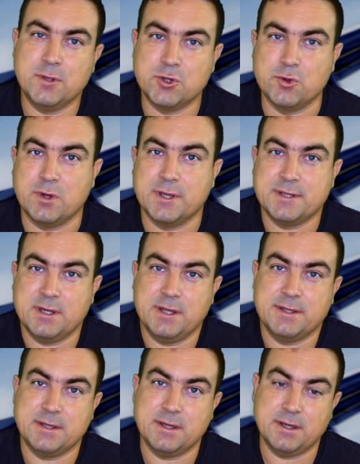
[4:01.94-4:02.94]
Что
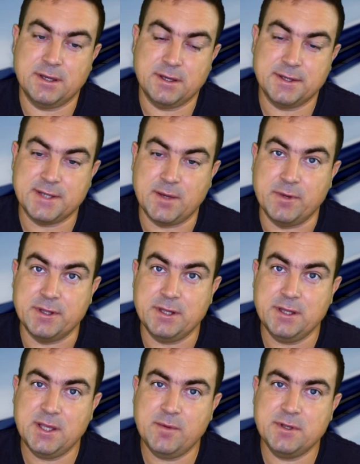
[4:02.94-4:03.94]
касается самой
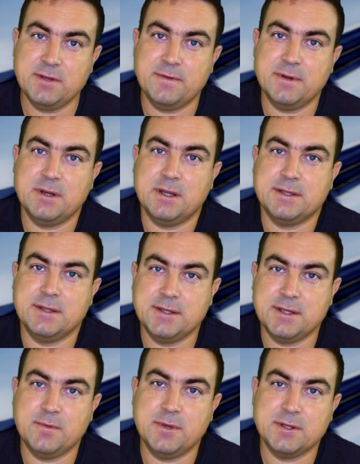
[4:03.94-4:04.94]
длинной модификации
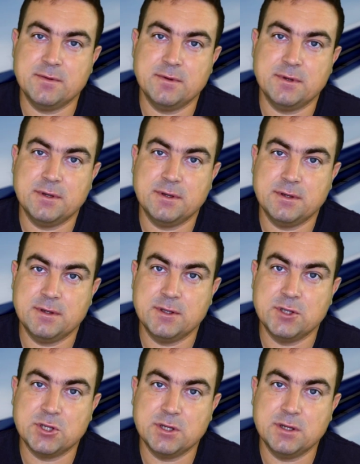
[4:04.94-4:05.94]
семейства
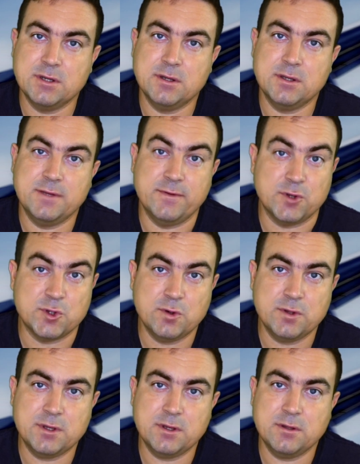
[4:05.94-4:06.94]
NG
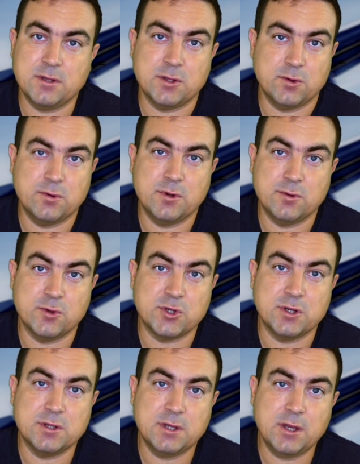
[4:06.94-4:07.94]
900, на такое
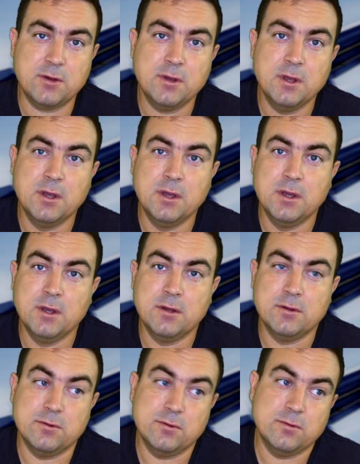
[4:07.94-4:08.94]
тоже летаю.
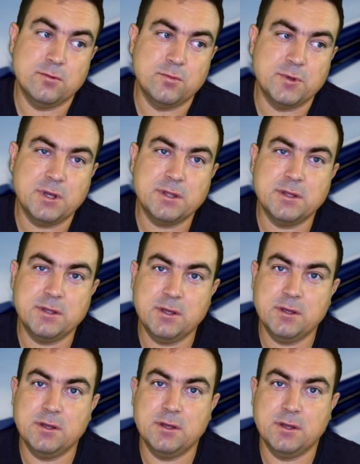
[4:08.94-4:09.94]
Ну, у меня на
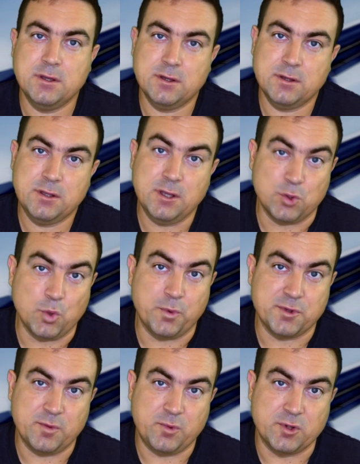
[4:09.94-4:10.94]
ней э, нет
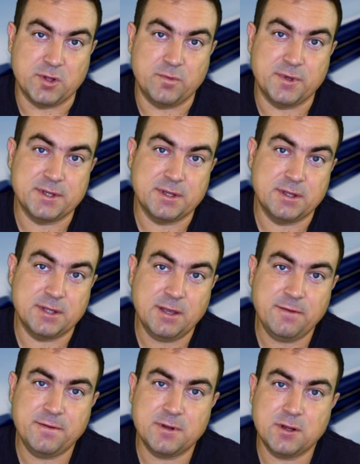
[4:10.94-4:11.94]
опыта полета без
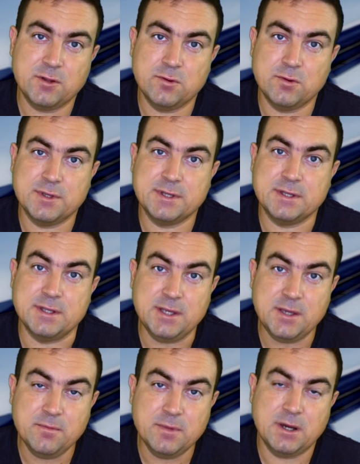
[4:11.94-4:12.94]
демпфера, но с
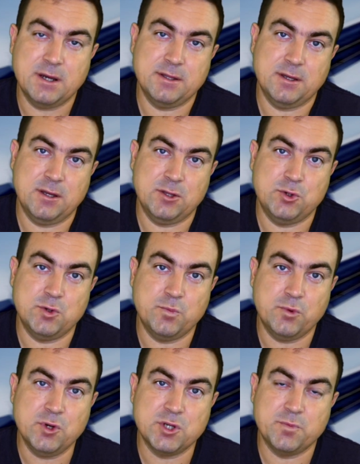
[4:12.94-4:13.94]
ним она чуть
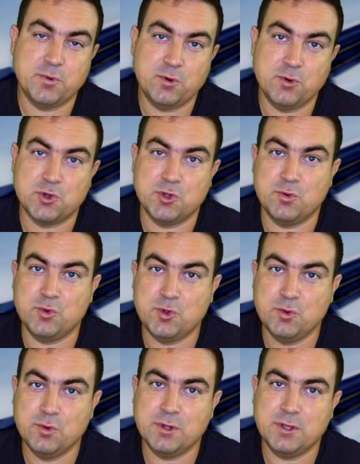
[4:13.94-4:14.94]
больше похожа на
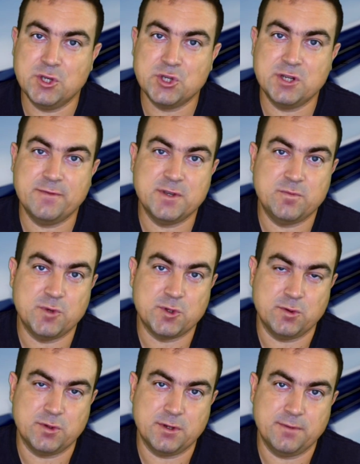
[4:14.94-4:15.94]
утюг, нежели
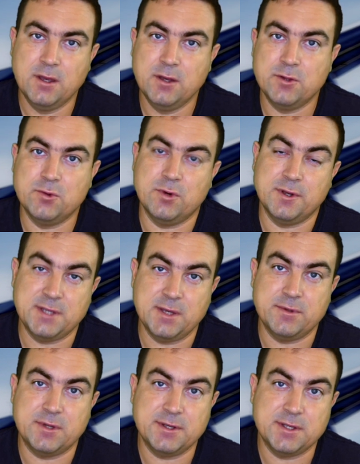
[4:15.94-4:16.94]
800 Ну а
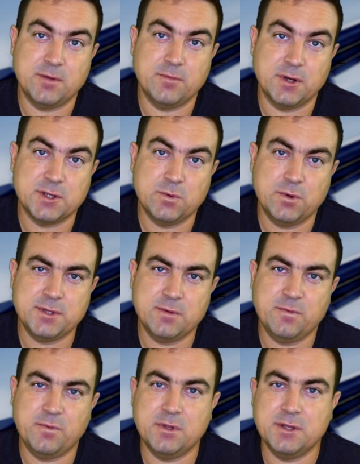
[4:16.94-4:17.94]
737 MAX
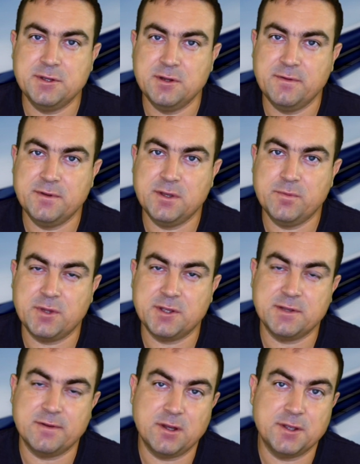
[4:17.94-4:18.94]
8 в пилотировании
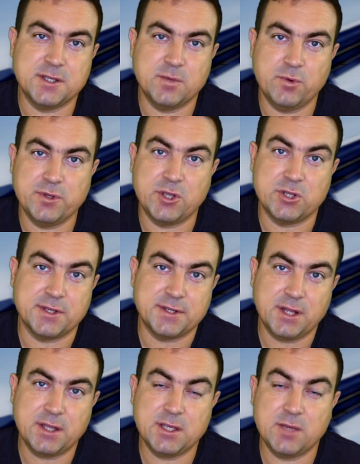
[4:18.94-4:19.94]
представляет собой нечто
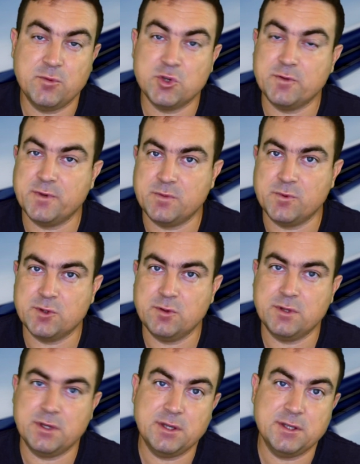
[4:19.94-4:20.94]
среднее между
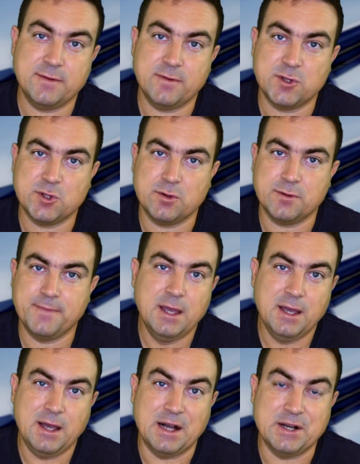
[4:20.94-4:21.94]
800 и 900.
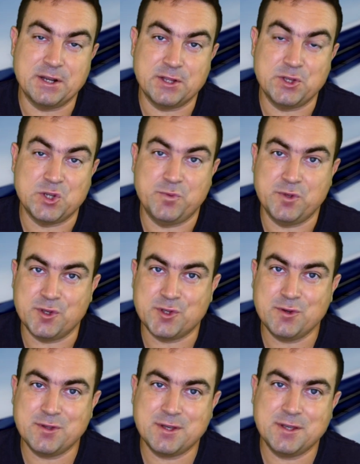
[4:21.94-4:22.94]
А коротыш
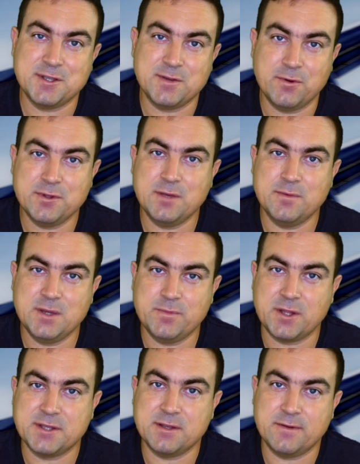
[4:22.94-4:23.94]
500 сегодня мне
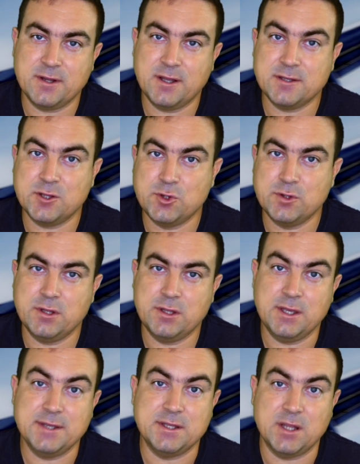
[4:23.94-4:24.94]
представляется чуть ли
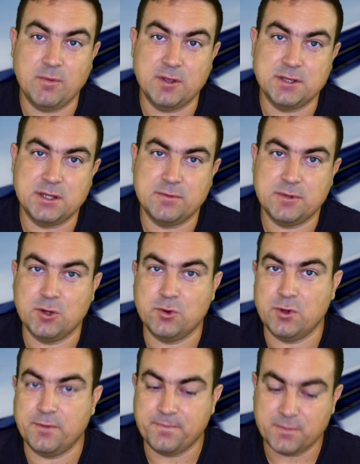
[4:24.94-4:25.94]
не истребителем,
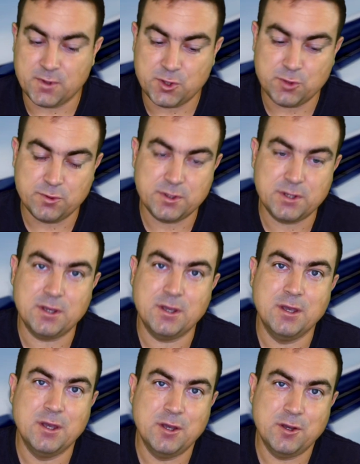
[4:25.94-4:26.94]
такой
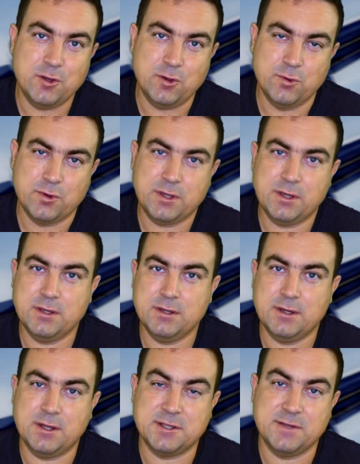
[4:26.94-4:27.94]
чуткий,
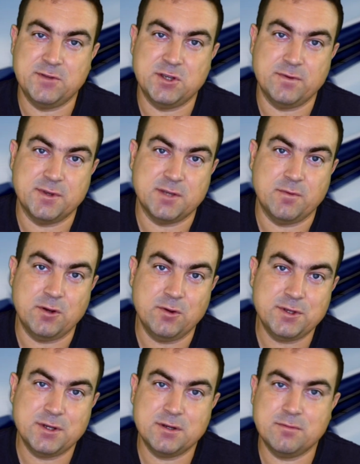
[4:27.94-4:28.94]
Юркий, отзывчивый
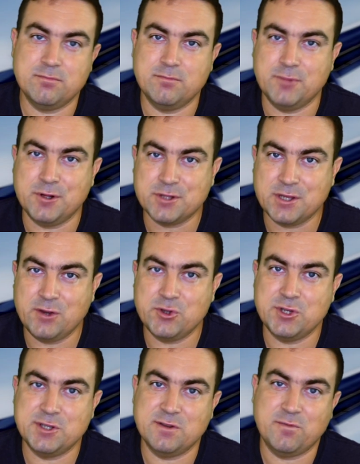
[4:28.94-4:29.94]
самолетик,
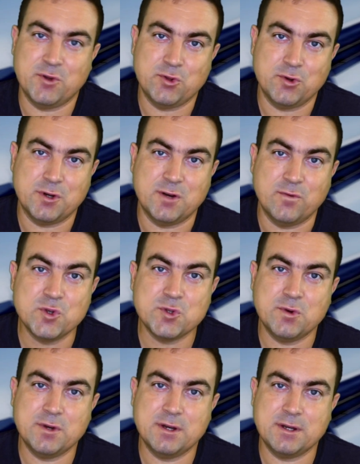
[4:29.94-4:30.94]
болтающийся в потоках
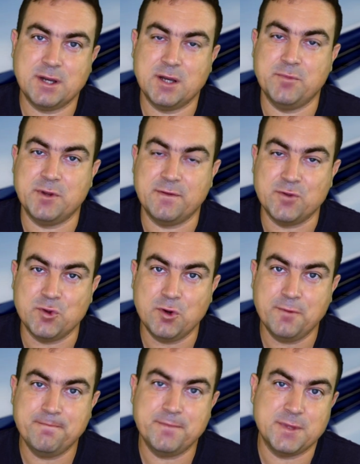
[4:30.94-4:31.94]
воздуха, как
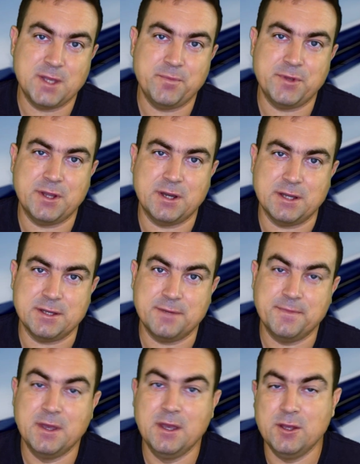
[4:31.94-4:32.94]
бревно на перекатах.
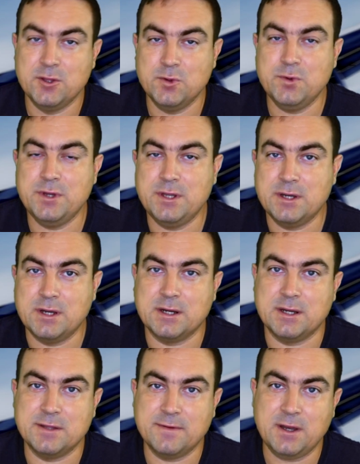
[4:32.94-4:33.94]
Ну или
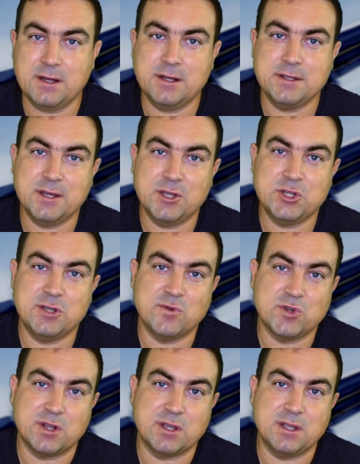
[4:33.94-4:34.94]
как ан-2, летящий в
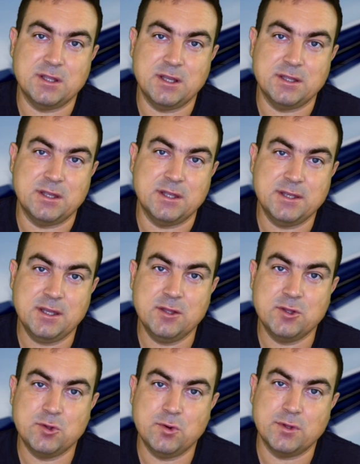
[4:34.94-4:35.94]
жаркий летний
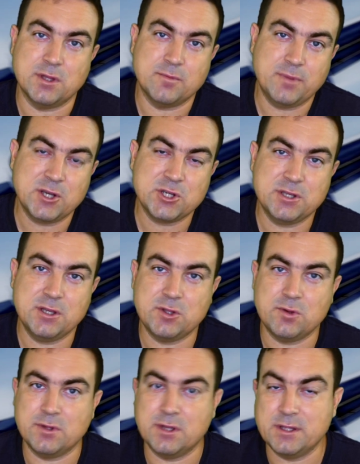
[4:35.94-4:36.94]
день, то над пашней,
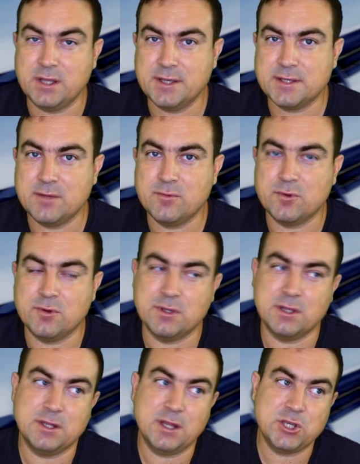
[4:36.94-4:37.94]
то над лесом, то
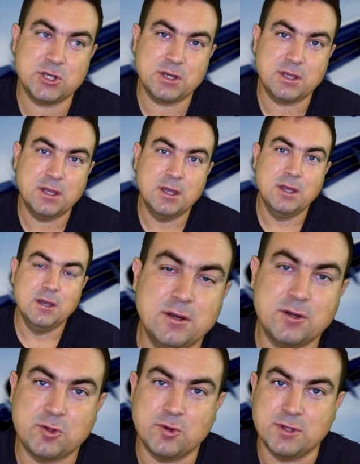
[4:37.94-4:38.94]
над речкой.
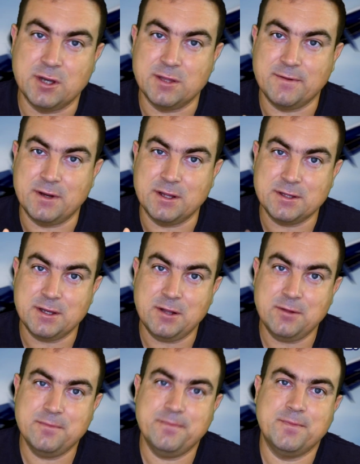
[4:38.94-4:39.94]
Кто на ан-2
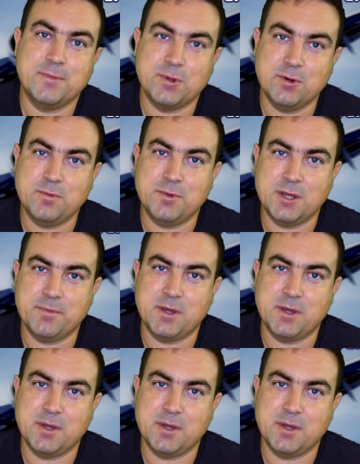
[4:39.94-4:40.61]
летал, тот меня